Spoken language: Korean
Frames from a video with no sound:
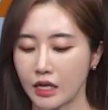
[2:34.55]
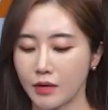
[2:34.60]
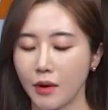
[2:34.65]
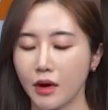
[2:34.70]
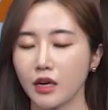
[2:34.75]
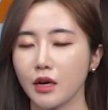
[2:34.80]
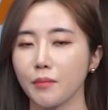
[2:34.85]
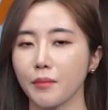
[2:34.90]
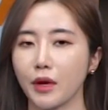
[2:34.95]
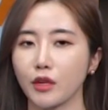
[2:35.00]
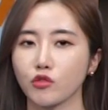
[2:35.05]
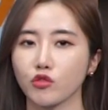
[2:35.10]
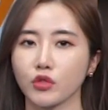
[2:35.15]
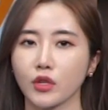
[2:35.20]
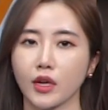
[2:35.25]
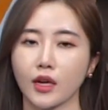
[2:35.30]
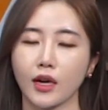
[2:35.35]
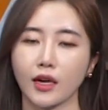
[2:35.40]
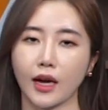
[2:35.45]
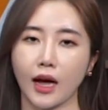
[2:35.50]
그만큼
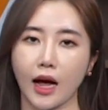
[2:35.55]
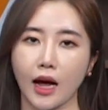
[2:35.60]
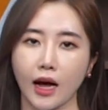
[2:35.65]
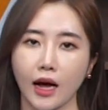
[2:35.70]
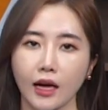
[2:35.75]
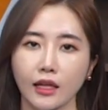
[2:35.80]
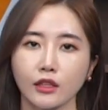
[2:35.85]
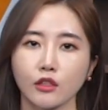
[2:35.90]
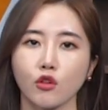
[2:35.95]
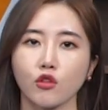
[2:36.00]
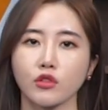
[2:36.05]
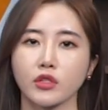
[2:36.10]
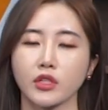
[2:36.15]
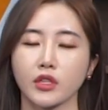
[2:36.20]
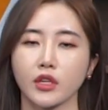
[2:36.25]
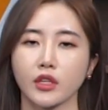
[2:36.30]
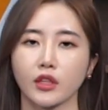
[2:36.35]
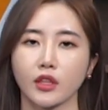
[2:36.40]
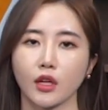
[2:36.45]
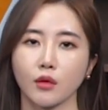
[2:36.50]
매수세가 강한
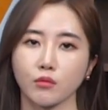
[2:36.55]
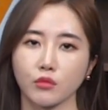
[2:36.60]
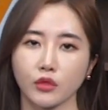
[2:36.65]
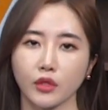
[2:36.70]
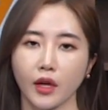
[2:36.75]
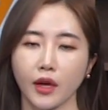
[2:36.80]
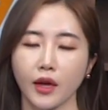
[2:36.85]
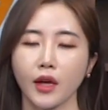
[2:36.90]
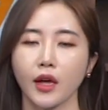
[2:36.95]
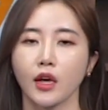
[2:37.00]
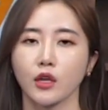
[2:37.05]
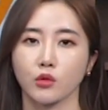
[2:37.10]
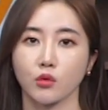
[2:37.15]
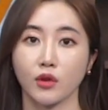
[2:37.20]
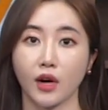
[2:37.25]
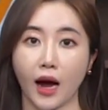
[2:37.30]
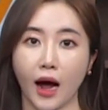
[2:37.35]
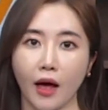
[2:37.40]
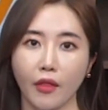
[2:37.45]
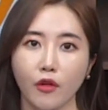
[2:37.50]
것이기 때문에 좀
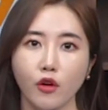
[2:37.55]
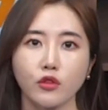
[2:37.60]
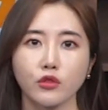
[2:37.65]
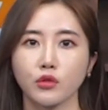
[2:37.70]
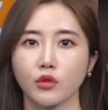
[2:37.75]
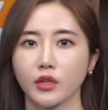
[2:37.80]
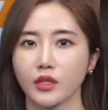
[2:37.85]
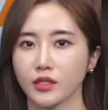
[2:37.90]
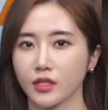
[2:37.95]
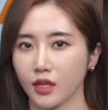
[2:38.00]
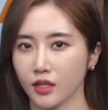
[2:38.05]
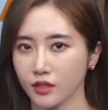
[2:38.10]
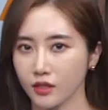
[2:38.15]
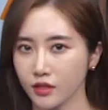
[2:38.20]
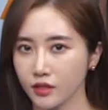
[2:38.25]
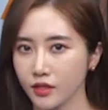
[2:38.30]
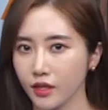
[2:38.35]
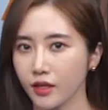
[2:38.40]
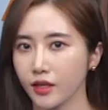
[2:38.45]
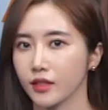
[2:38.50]
간헐적인
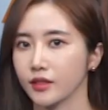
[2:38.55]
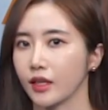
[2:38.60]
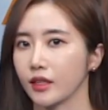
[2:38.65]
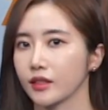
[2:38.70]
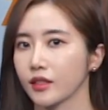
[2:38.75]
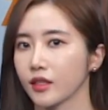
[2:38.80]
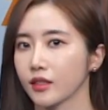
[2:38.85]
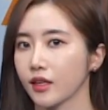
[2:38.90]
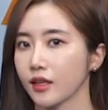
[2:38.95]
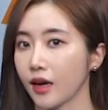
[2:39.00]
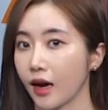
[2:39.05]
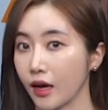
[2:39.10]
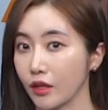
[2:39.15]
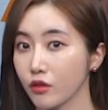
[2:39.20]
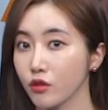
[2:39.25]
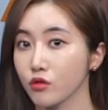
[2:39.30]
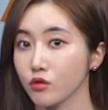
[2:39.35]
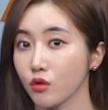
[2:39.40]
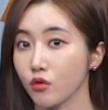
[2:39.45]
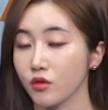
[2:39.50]
상승세가 나타날
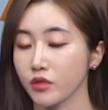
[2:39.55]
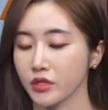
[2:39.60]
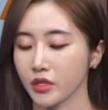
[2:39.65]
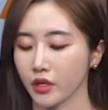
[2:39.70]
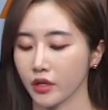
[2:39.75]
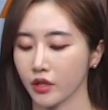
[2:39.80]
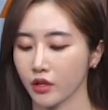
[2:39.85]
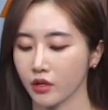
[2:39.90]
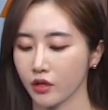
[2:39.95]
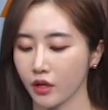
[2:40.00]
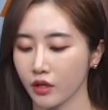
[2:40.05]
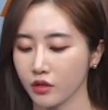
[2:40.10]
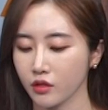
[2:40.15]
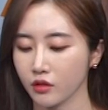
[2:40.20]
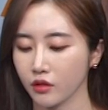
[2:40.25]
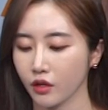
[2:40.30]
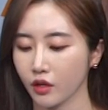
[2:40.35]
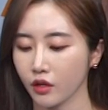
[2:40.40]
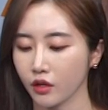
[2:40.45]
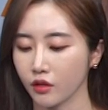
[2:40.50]
가능성을 제기를
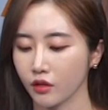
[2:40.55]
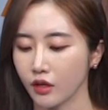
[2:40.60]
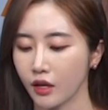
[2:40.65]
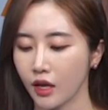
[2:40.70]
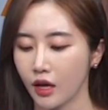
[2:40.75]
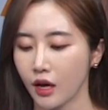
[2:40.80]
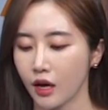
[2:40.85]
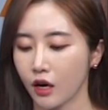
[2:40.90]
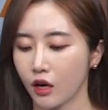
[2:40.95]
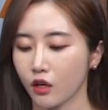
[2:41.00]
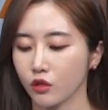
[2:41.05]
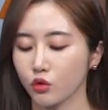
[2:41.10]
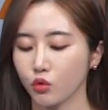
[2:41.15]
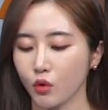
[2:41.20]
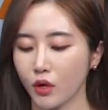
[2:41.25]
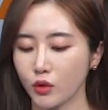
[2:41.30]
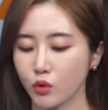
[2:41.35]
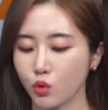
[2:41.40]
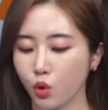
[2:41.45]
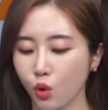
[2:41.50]
했는데요. 아,
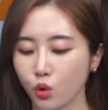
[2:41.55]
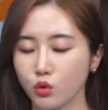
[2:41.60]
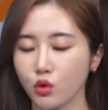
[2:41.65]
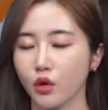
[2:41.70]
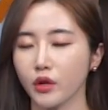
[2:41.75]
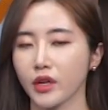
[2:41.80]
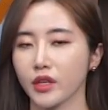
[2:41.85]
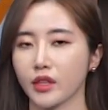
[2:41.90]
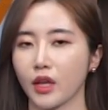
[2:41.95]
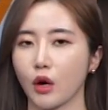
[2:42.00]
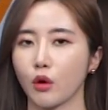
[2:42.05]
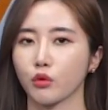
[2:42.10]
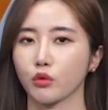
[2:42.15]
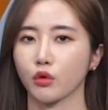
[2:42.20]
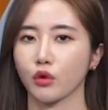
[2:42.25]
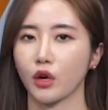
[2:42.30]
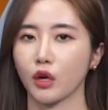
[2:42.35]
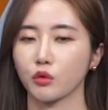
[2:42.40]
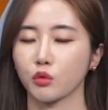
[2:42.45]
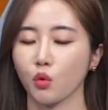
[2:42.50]
또한 조정이
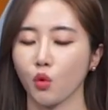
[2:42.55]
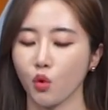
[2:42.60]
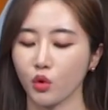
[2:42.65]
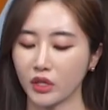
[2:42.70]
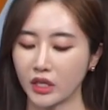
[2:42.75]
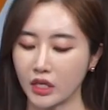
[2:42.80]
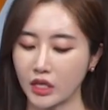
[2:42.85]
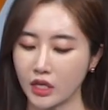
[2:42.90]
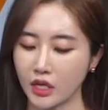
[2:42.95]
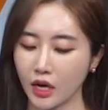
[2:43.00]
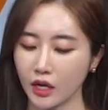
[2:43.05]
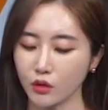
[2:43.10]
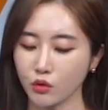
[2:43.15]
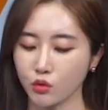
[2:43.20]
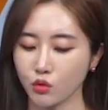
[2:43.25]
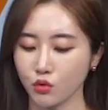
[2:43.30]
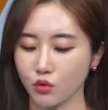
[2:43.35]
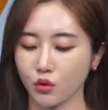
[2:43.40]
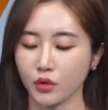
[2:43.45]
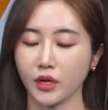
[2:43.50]
나오더라도 기간
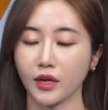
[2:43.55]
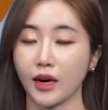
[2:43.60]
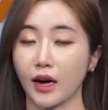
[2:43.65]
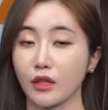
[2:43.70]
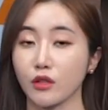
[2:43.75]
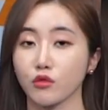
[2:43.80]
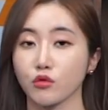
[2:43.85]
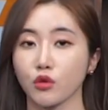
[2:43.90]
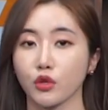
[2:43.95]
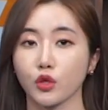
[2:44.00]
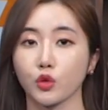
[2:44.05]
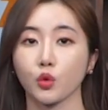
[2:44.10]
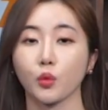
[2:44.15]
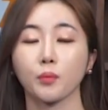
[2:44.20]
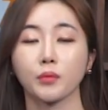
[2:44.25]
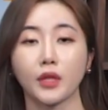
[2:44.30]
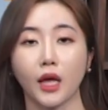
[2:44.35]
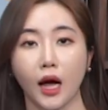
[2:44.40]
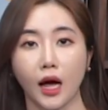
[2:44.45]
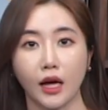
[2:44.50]
조정일 가능성이 가능성이
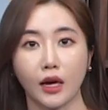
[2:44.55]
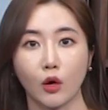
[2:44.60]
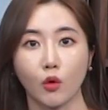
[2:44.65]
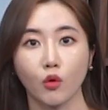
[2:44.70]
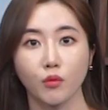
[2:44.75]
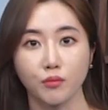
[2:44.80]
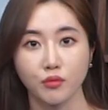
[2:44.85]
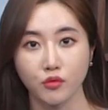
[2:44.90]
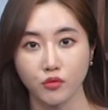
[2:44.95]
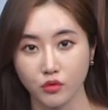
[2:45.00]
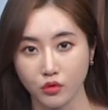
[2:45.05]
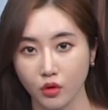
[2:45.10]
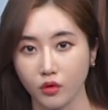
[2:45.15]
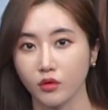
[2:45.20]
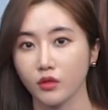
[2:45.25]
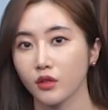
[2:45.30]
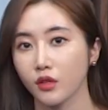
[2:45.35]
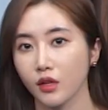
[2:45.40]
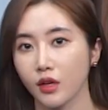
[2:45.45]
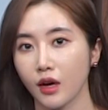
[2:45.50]
높다라고
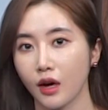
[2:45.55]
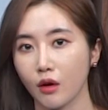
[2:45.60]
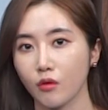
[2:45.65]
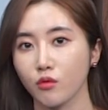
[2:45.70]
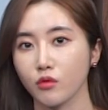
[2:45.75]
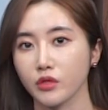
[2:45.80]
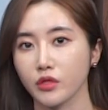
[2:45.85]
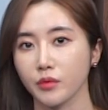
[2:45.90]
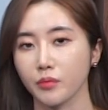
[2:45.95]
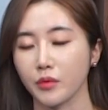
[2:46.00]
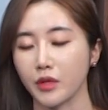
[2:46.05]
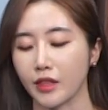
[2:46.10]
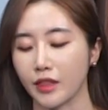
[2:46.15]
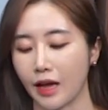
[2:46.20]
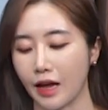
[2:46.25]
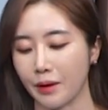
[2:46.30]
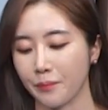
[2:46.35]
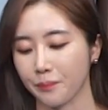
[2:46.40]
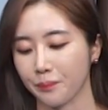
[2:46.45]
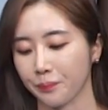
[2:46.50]
분석을 하고
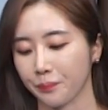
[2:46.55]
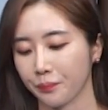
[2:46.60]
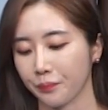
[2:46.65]
있습니다.